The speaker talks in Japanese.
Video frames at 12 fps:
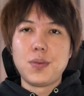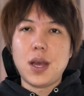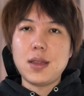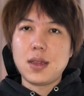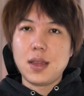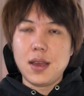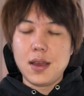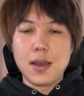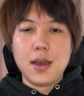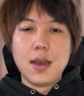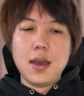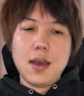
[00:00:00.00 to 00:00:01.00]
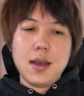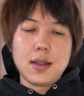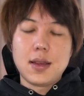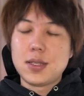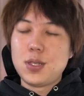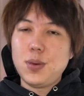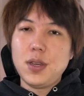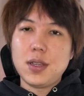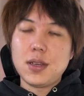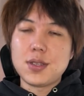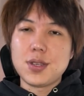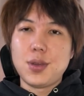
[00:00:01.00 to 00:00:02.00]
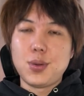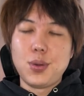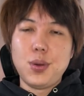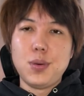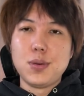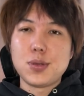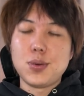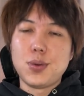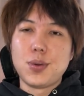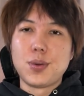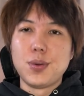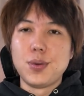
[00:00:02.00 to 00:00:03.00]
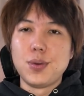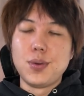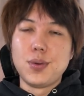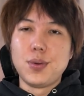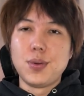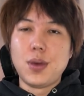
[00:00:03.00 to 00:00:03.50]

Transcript: だって立花隆一人放送局